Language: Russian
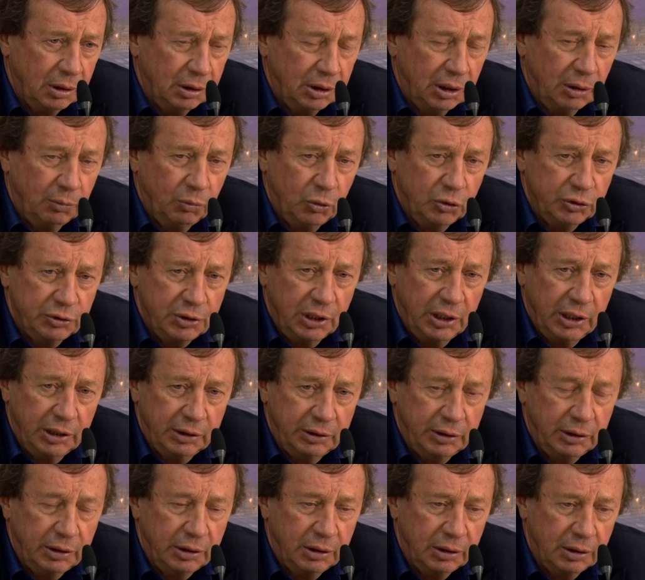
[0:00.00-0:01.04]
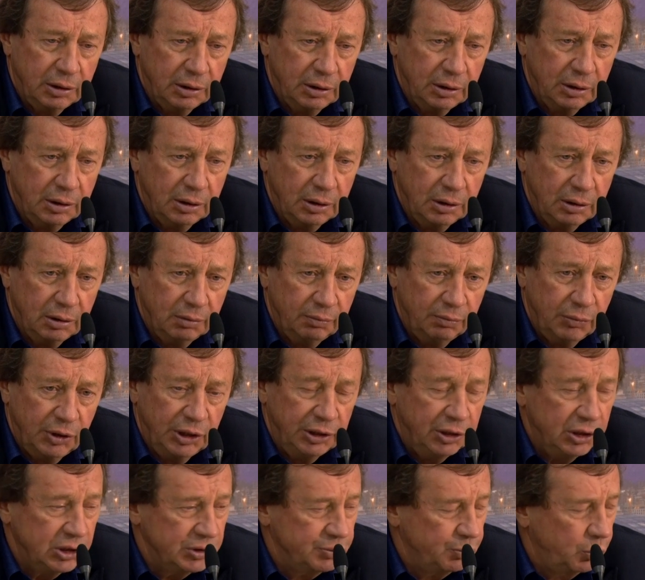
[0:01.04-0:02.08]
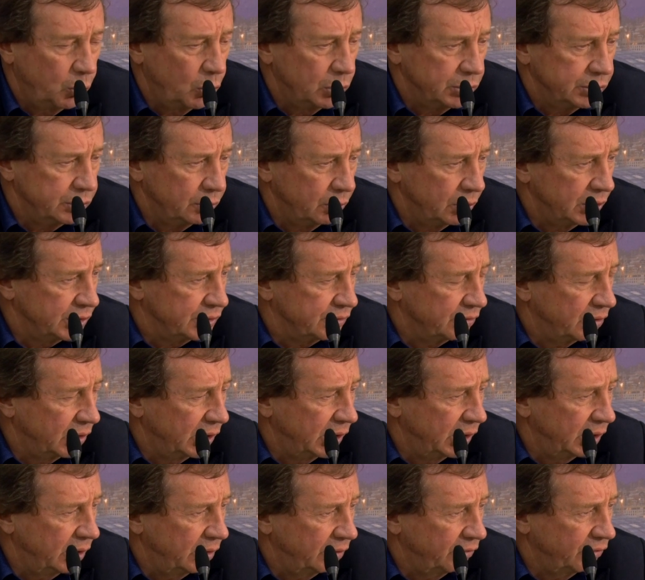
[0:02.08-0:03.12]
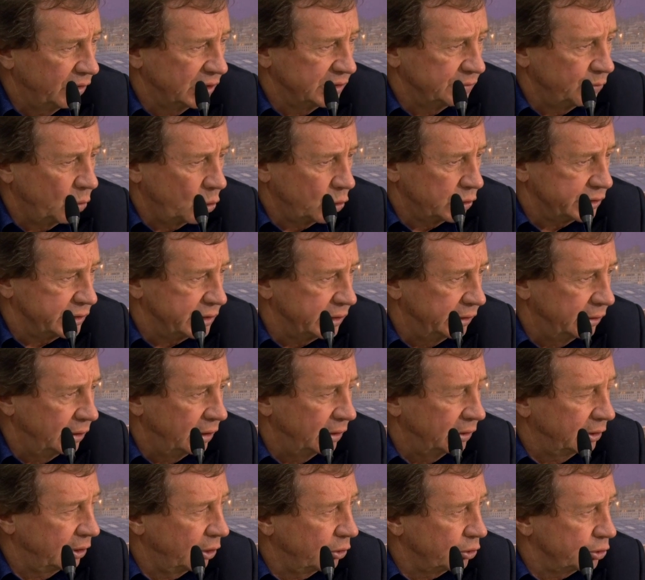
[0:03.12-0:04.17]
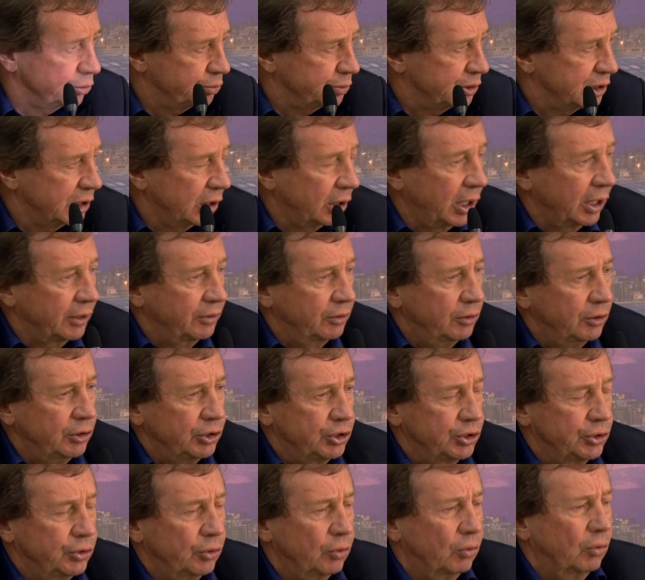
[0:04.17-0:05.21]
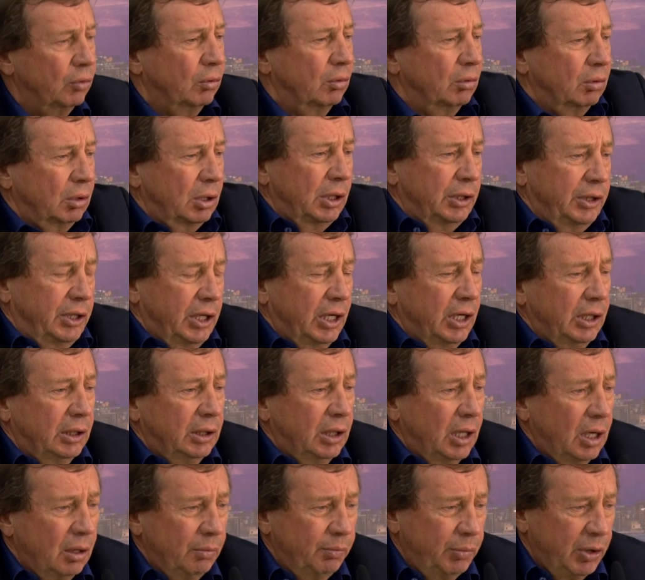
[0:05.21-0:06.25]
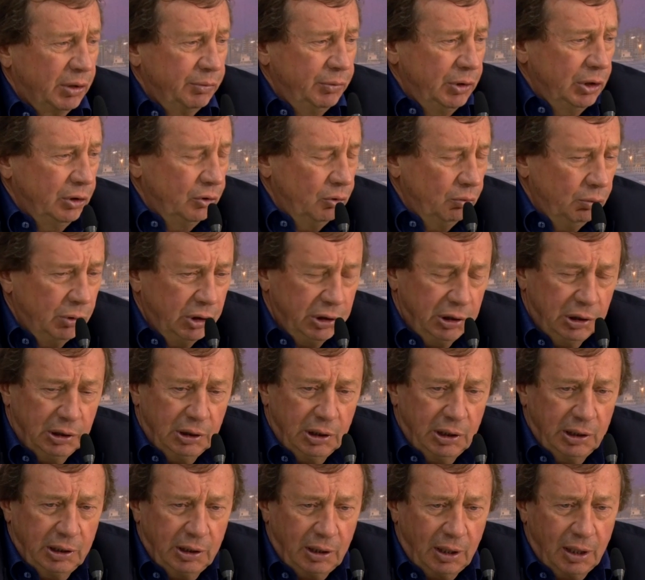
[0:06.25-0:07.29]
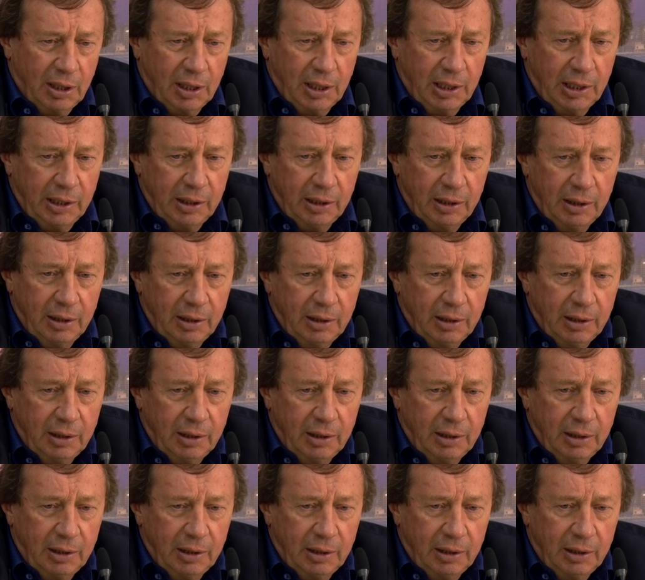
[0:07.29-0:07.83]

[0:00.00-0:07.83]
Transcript: на мой взгляд, э, мы не использовали свои возможности для того, чтобы сыграть ничью. Хотя на победу мы не наиграли.